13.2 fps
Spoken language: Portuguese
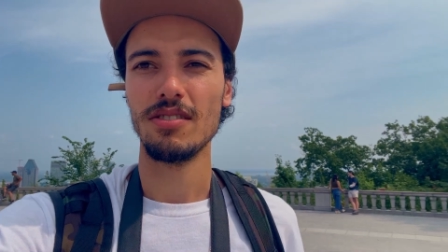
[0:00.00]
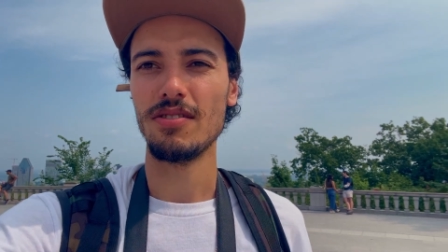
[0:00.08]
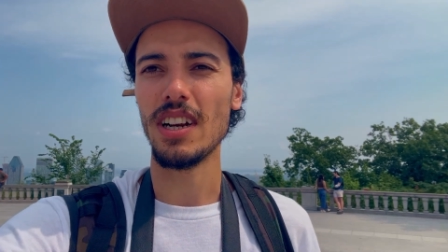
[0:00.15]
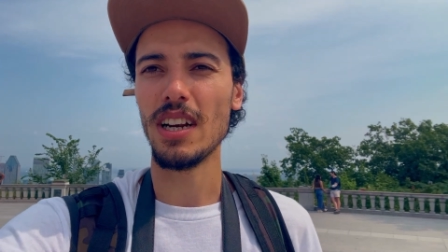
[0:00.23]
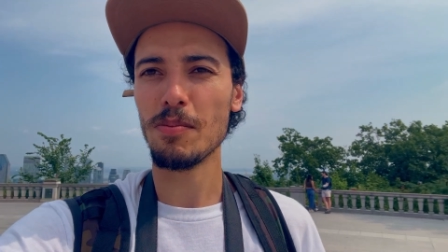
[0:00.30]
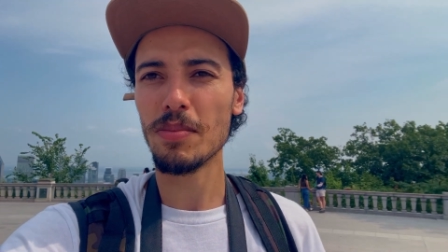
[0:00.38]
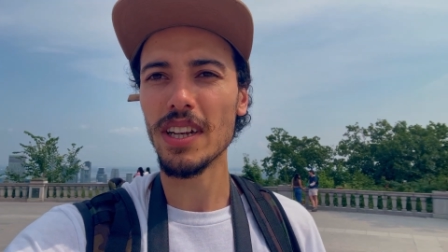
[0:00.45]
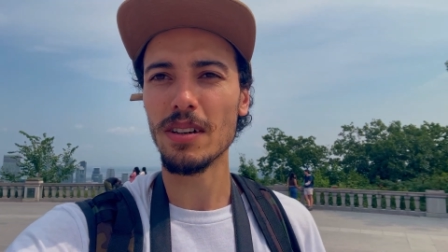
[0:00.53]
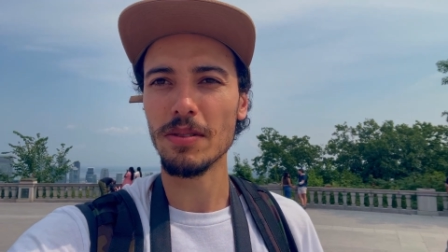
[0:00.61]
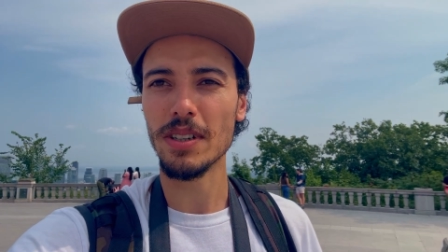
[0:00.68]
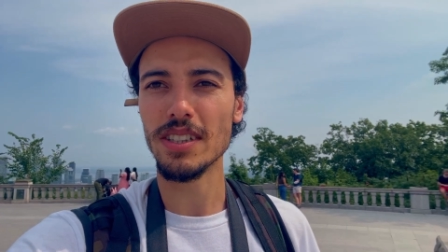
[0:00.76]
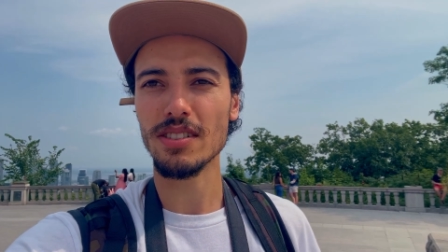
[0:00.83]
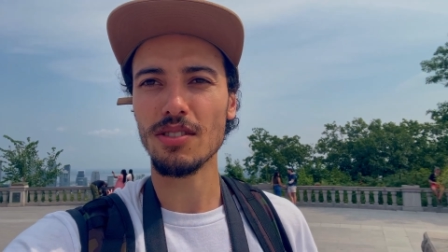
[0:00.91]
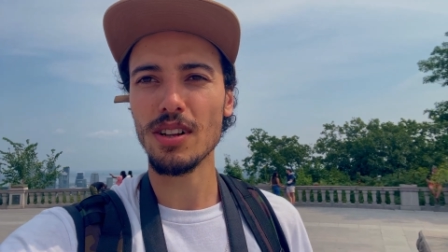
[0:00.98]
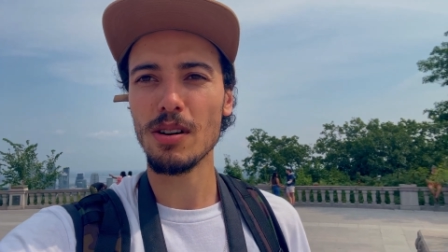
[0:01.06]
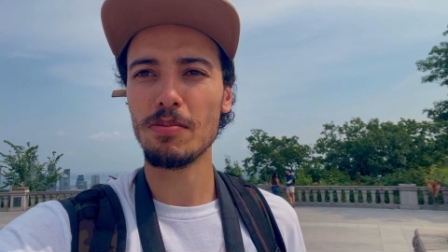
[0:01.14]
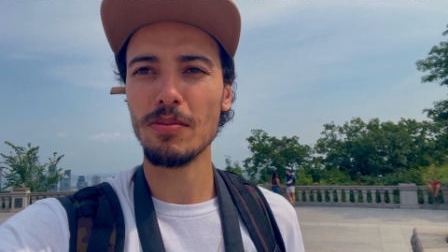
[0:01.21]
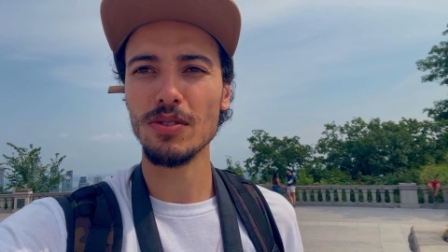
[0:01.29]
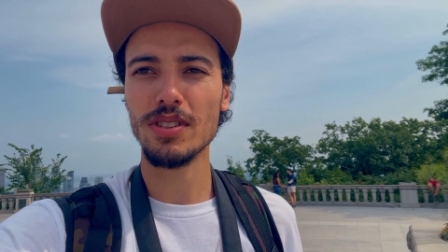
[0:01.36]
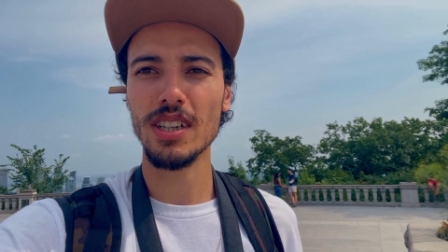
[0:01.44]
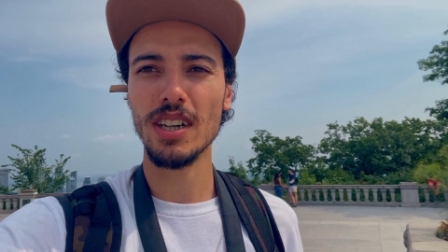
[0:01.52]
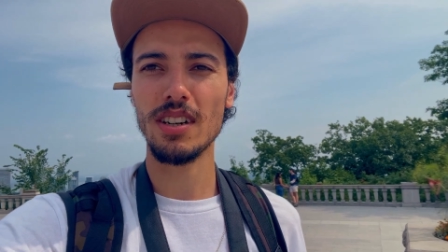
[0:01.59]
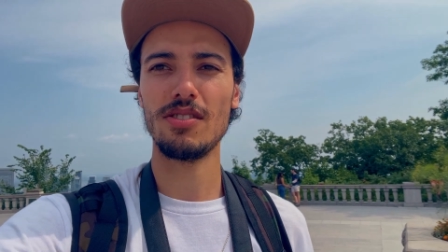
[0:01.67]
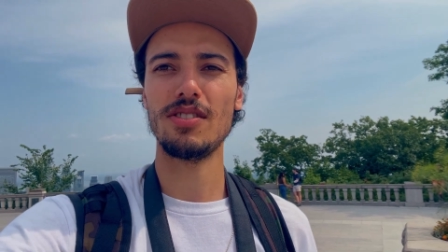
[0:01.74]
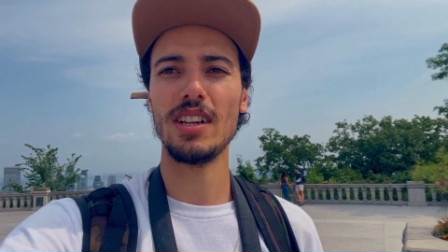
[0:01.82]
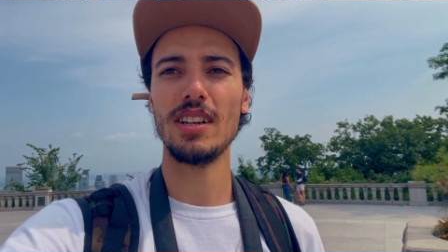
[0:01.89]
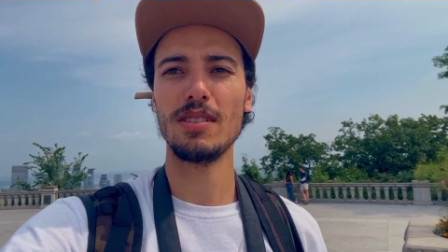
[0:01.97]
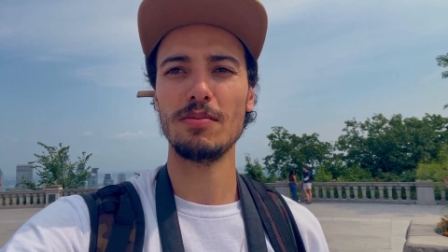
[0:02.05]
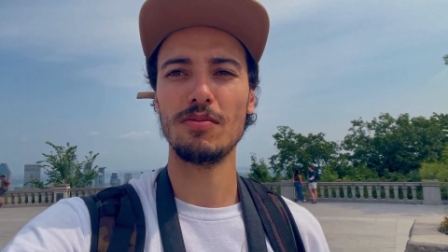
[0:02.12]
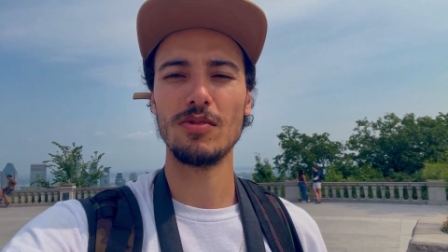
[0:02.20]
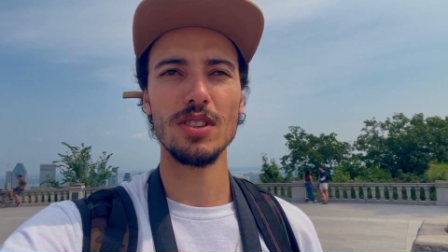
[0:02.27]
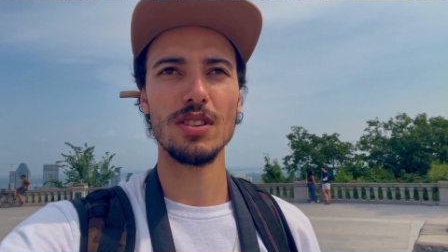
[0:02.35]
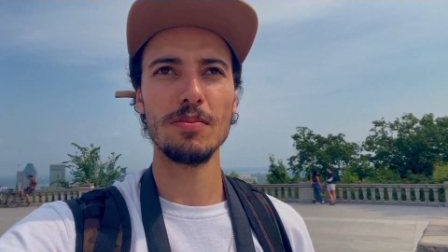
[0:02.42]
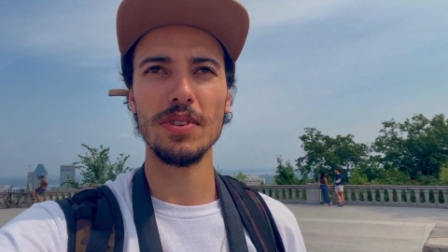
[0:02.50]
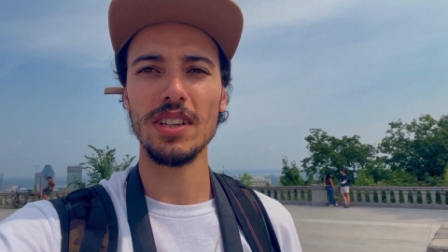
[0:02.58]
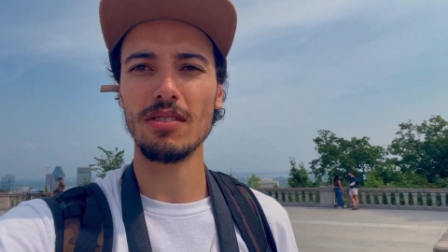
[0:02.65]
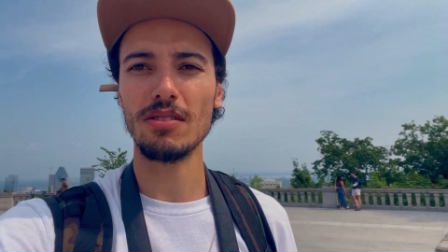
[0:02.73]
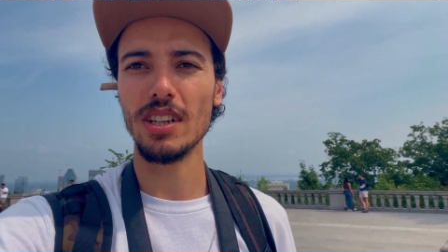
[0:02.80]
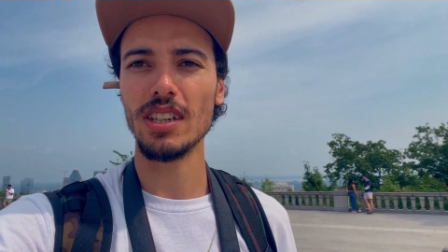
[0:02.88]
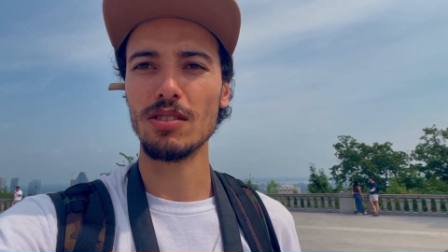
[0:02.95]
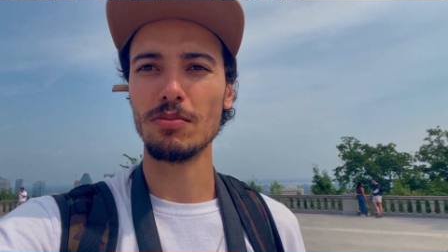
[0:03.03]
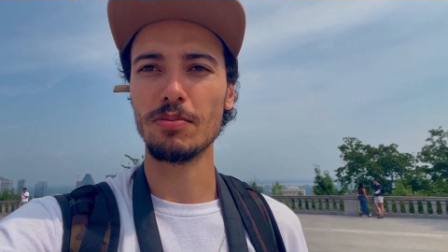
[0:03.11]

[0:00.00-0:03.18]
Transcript: Vale a pena, mano. Se colar pro Montreal, vale muito a pena colar aqui no